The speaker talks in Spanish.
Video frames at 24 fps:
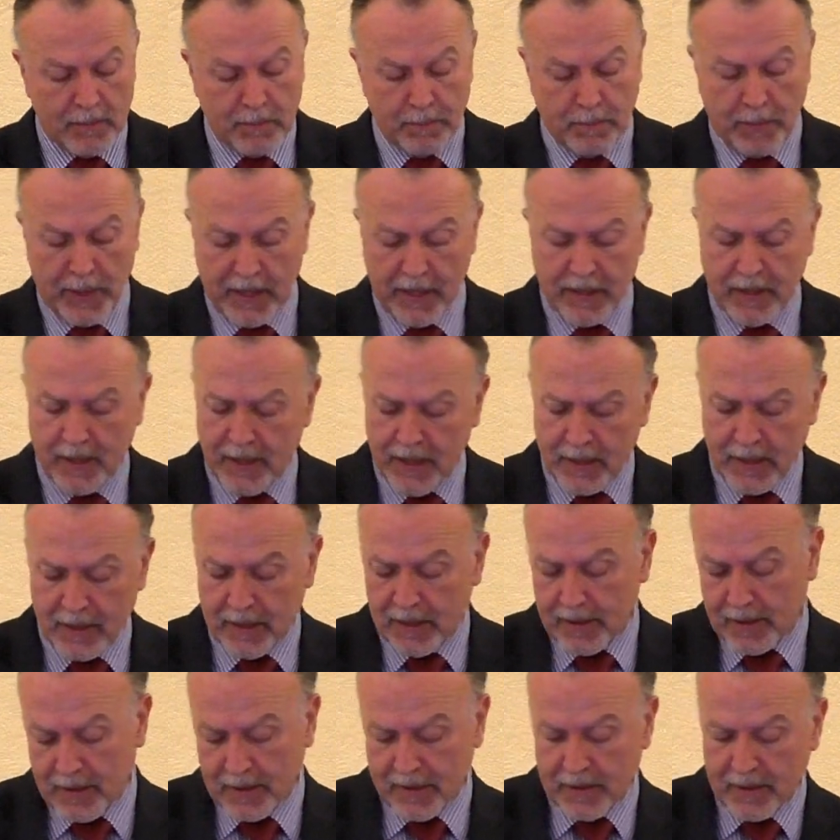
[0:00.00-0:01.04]

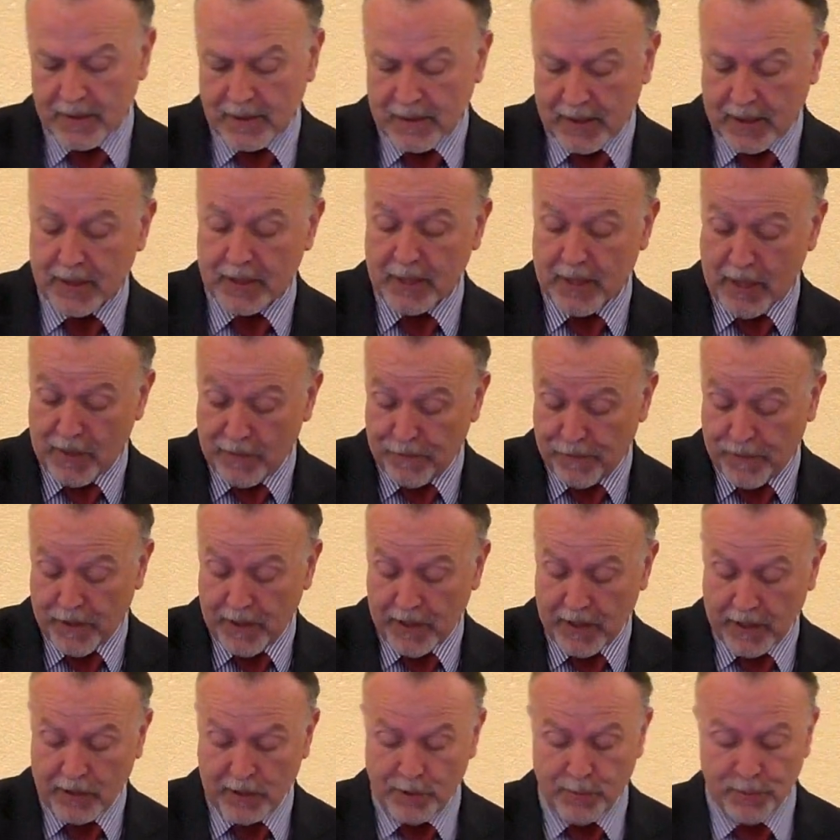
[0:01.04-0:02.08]
Parece que se
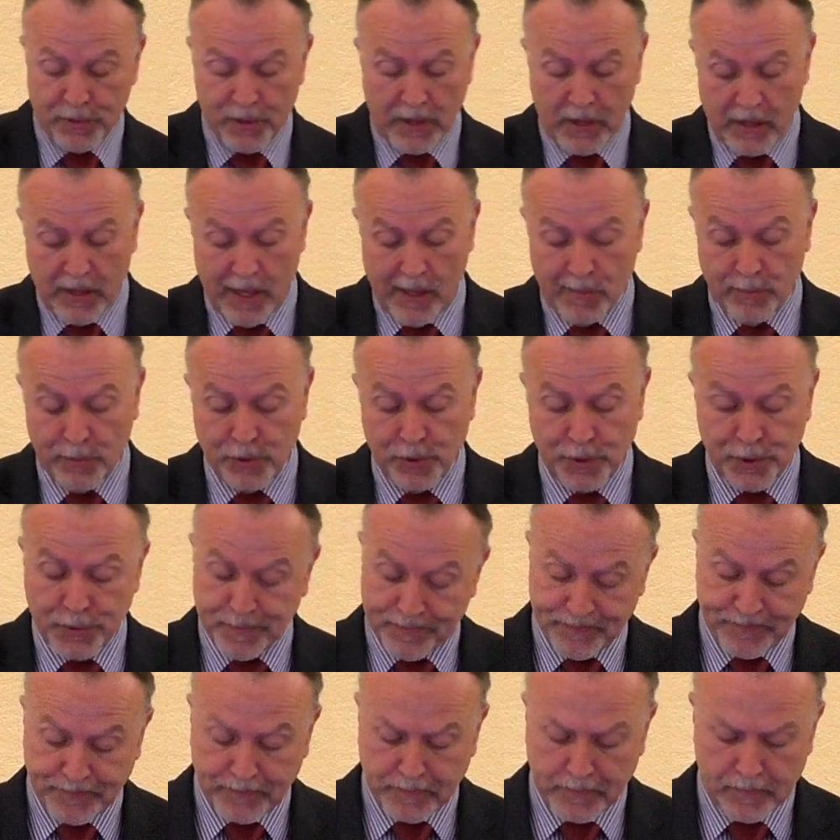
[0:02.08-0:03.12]
refiere, como decíamos,
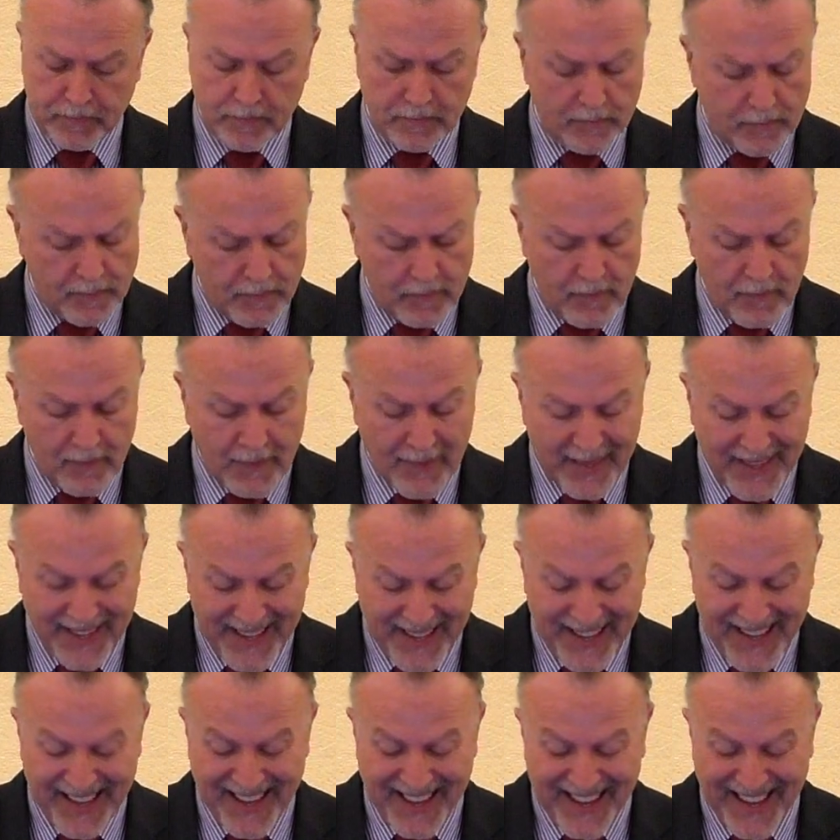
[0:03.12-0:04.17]

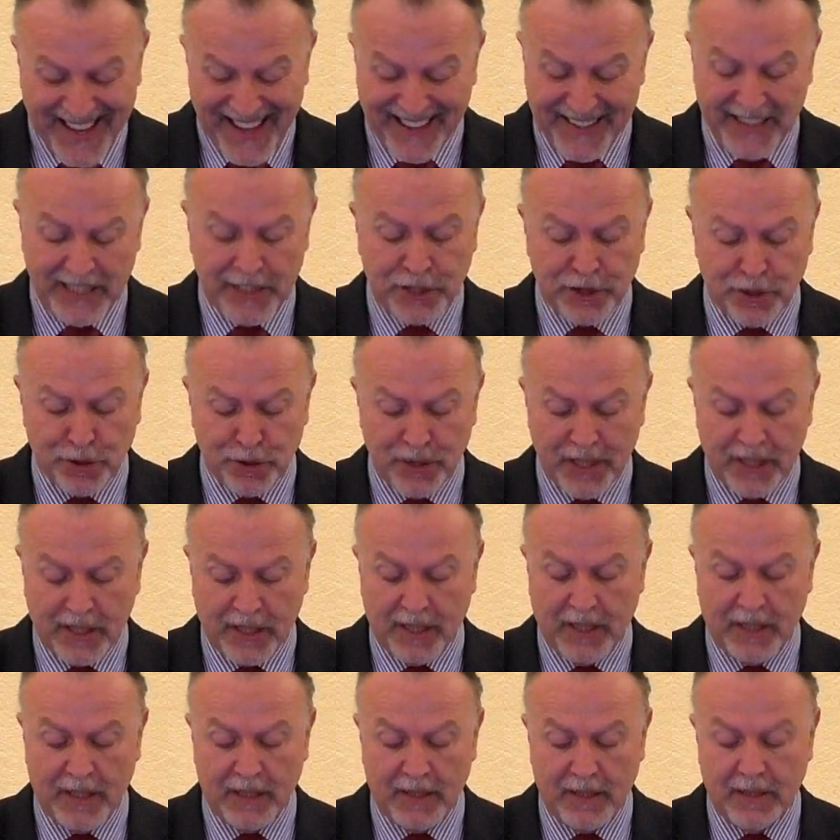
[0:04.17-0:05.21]
al hecho de
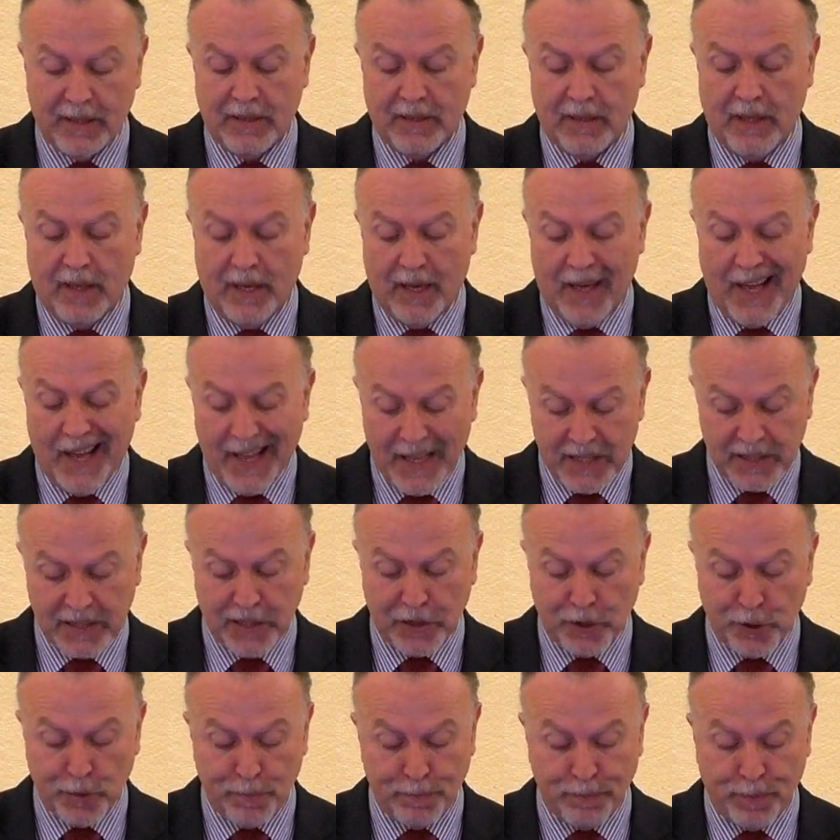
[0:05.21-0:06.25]
que ha
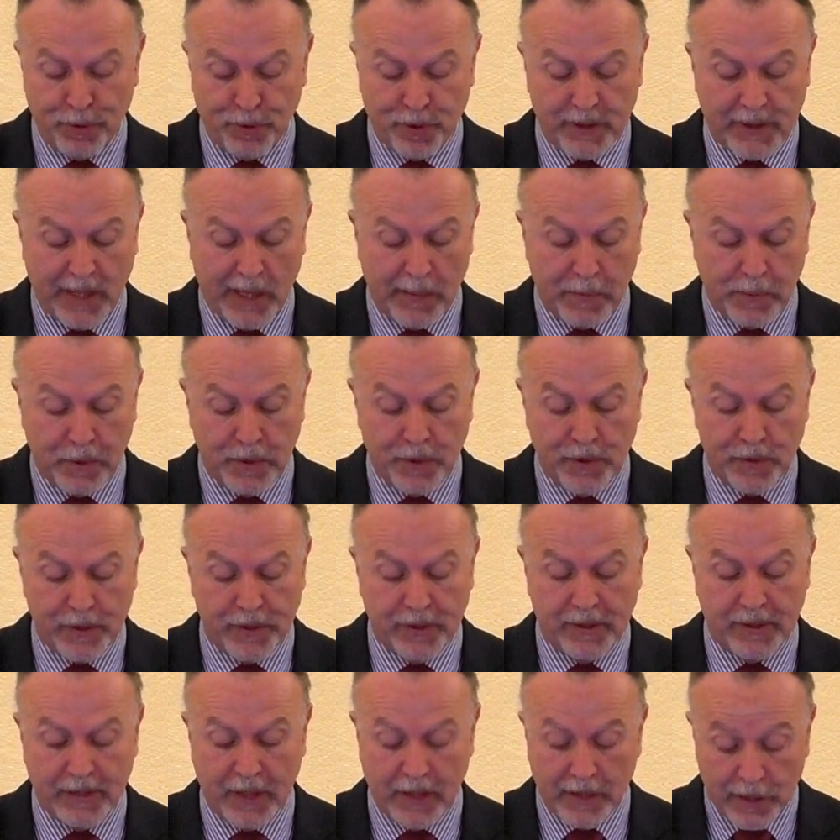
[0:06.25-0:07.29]
sido
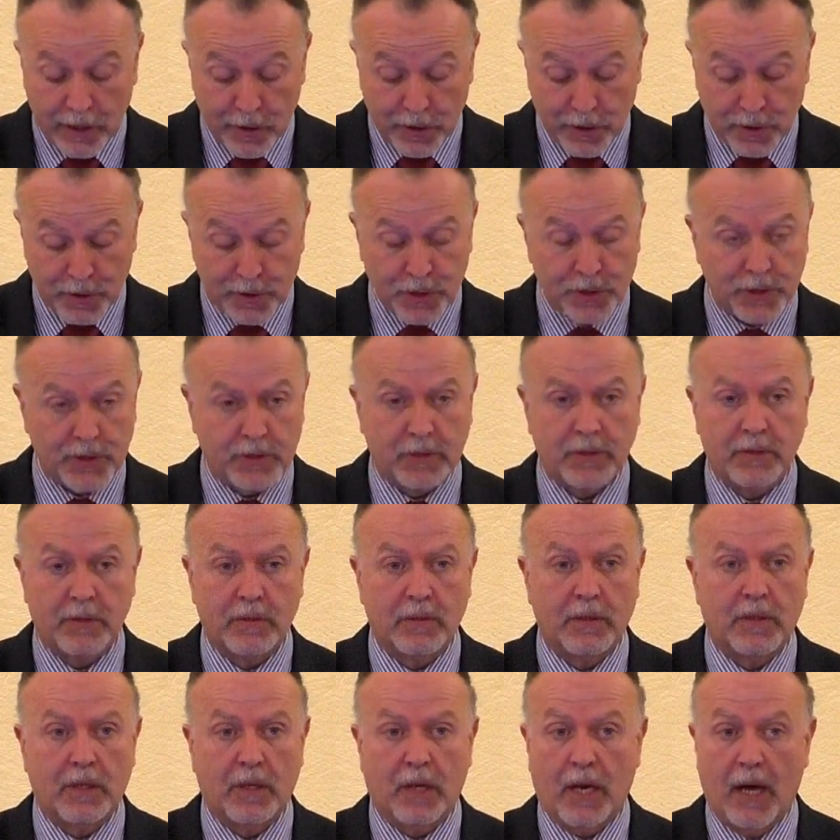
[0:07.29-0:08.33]
portavoz de Dios
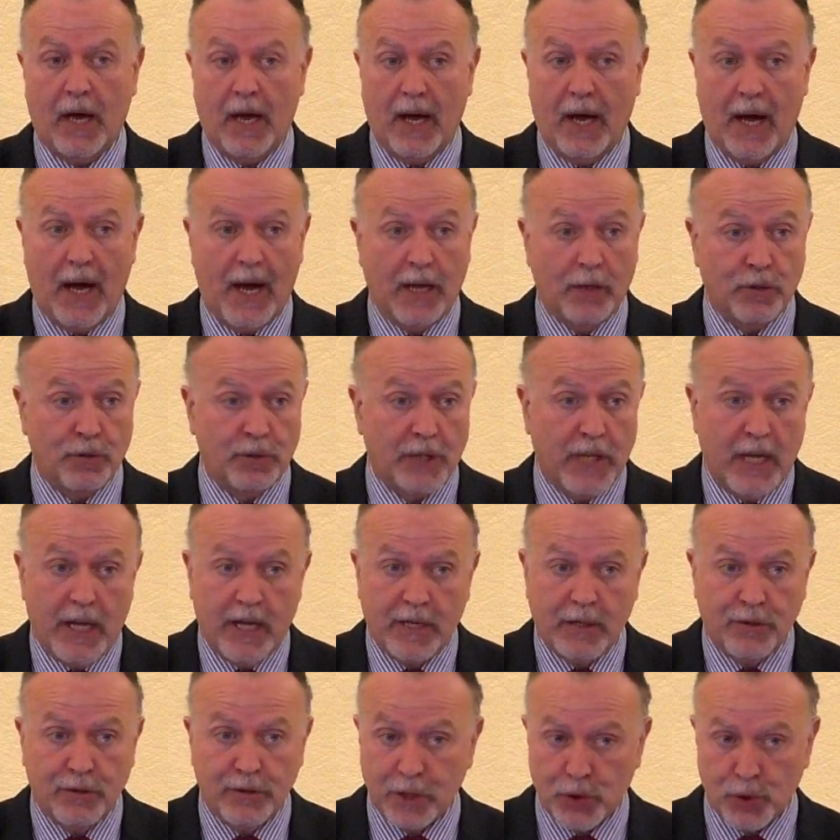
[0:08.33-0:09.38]
a lo
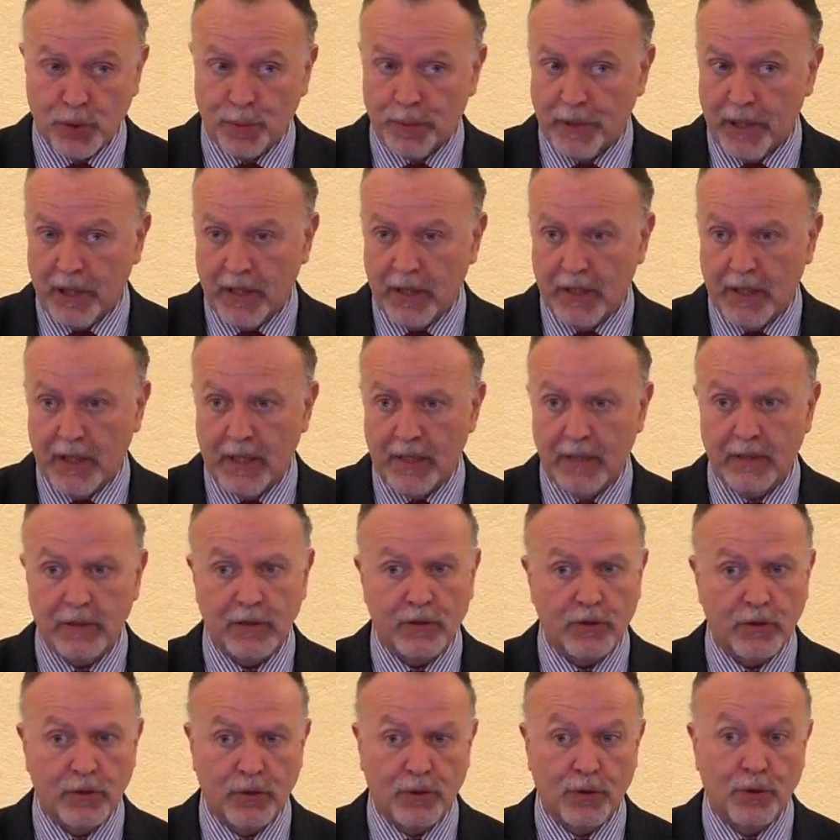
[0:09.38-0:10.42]
largo de su vida
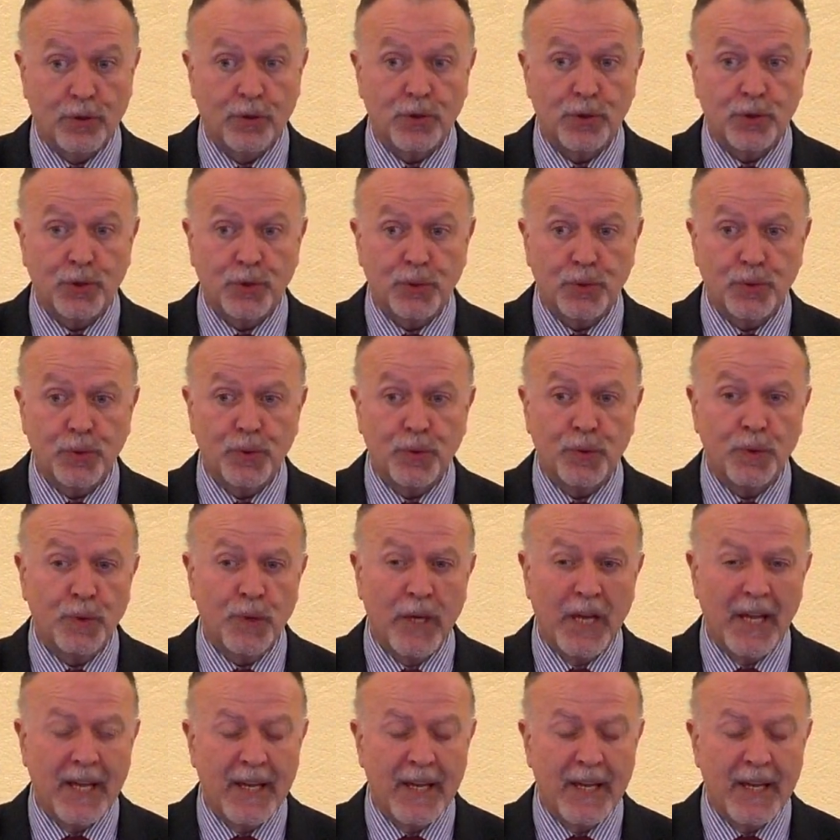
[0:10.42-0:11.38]
con su